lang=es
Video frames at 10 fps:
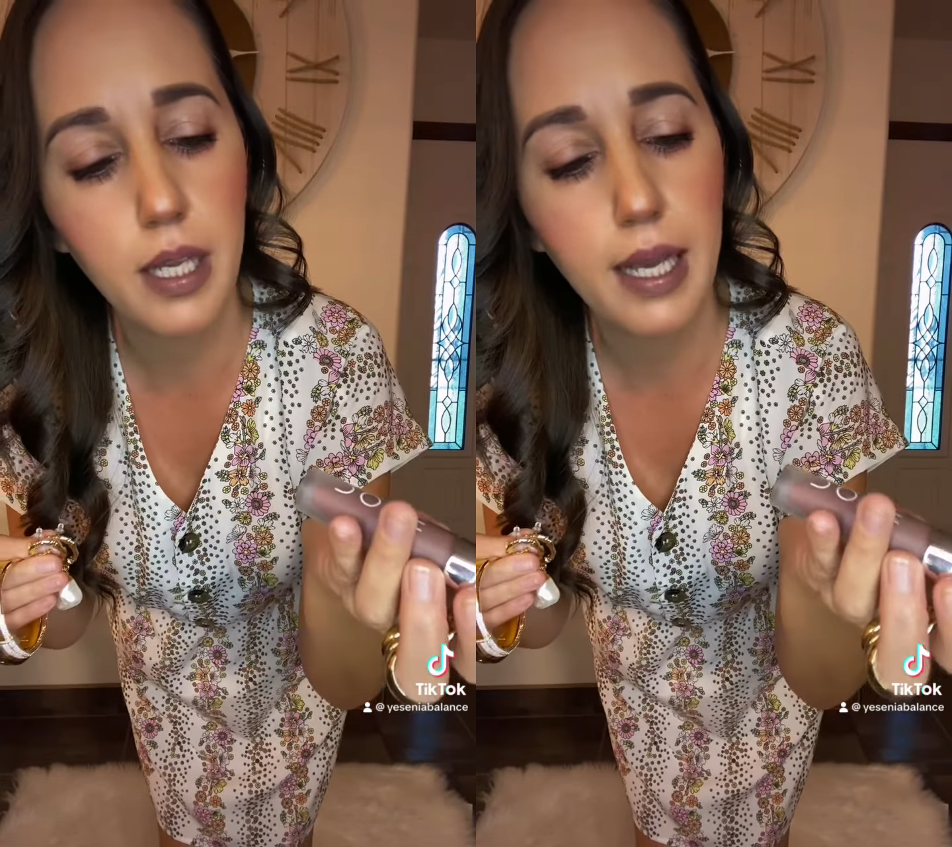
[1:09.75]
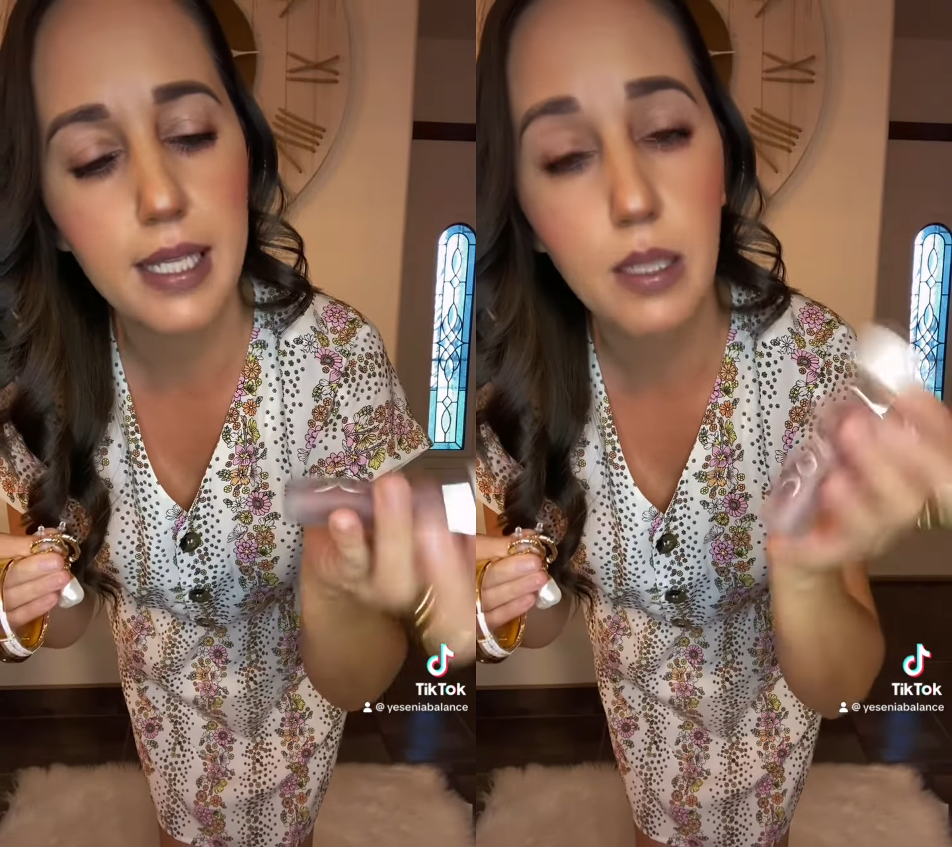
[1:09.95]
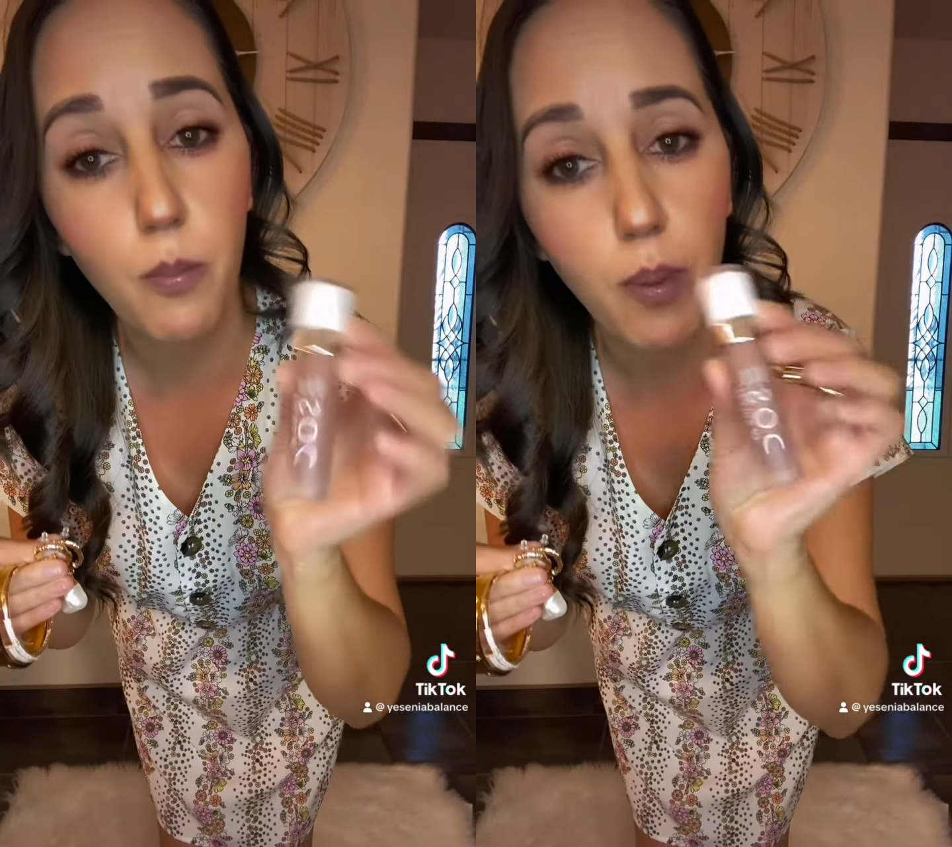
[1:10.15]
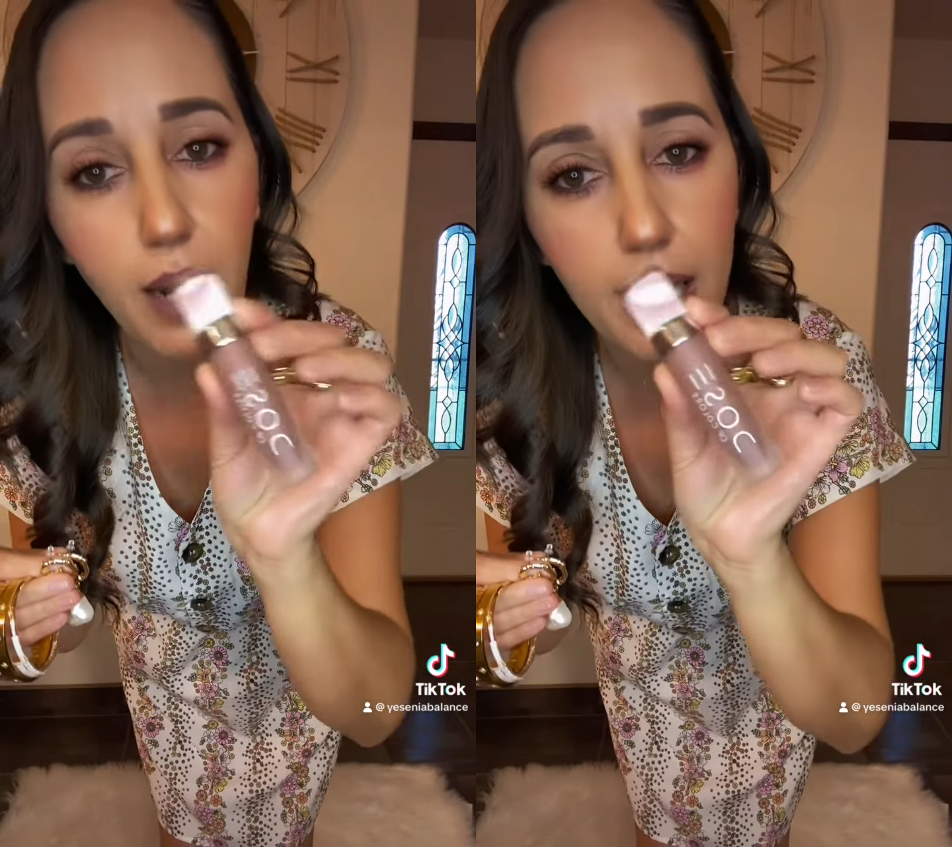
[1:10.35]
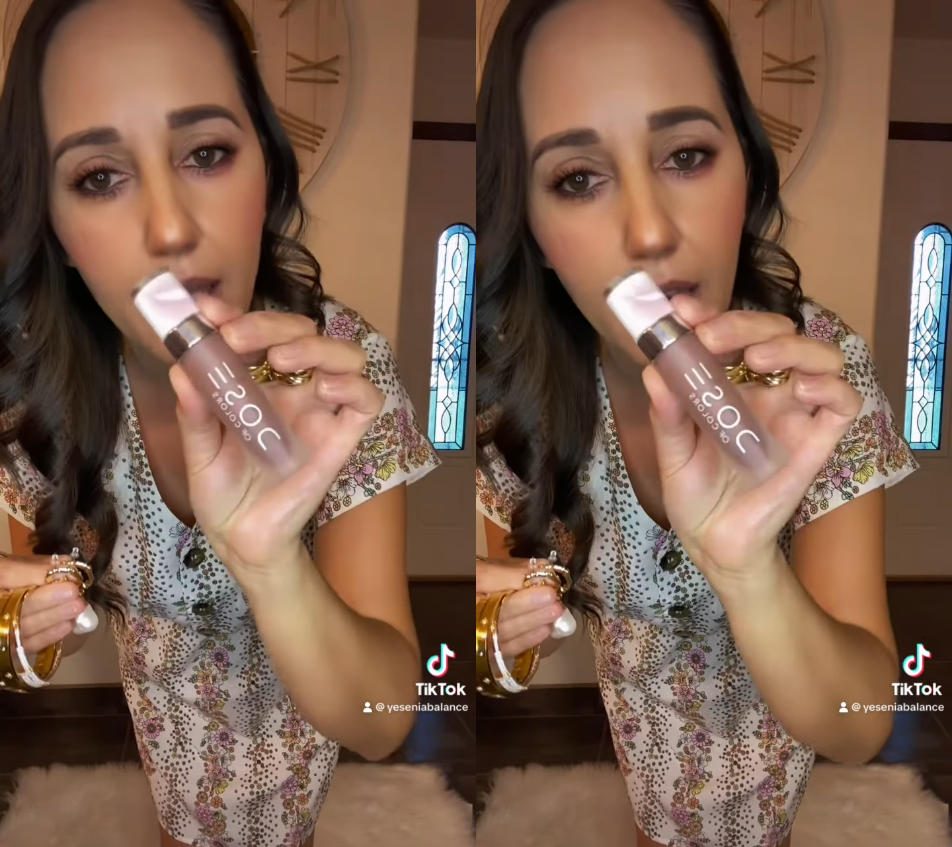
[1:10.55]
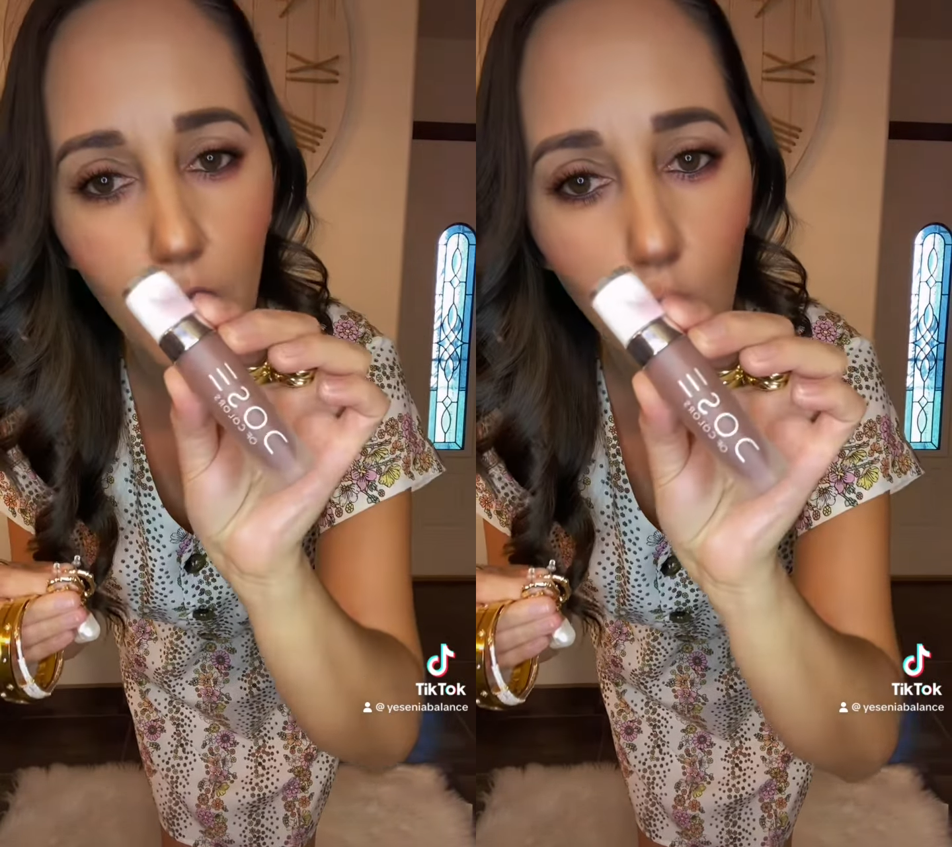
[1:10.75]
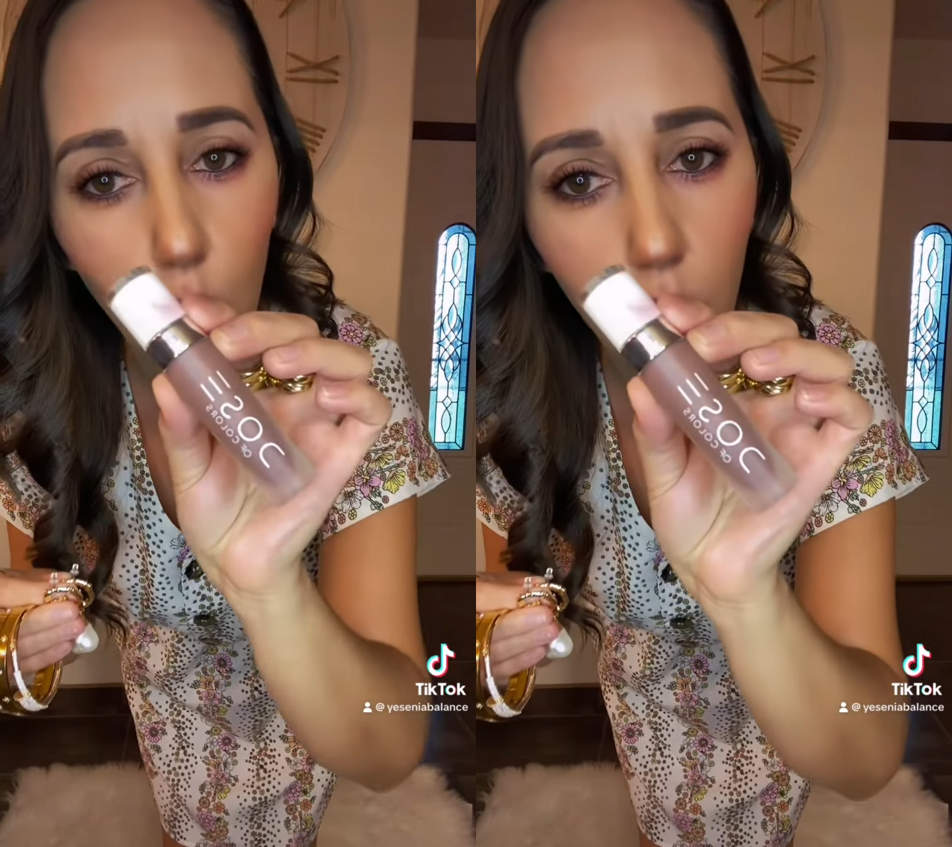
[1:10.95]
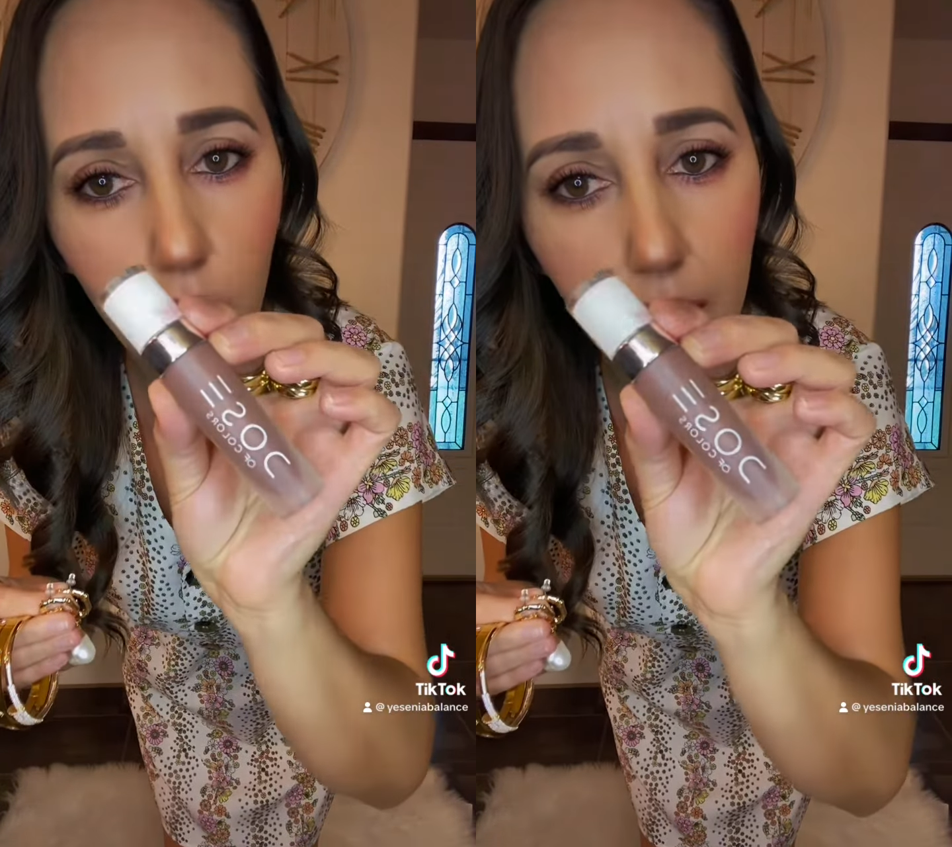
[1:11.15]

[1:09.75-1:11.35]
y es Play and Cool,